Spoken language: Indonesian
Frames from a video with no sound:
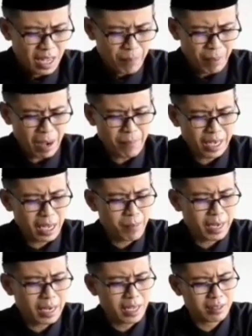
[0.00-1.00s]
Pak,
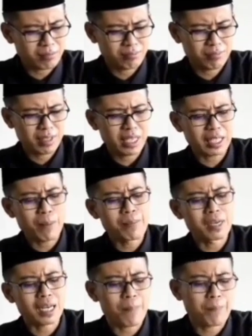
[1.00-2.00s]
bagaimana kita
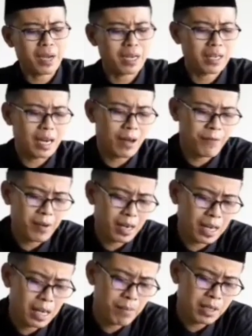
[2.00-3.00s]
menerapkan ngelafal
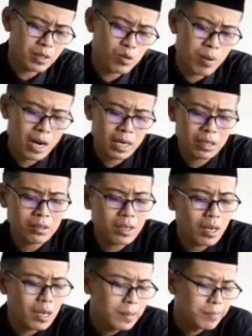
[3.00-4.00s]
kalimat
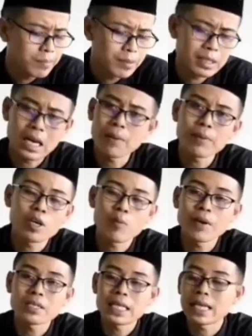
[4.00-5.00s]
subhanallah dalam
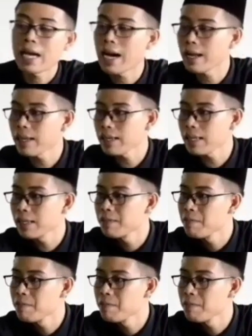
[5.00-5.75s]
kehidupan sehari-hari ini?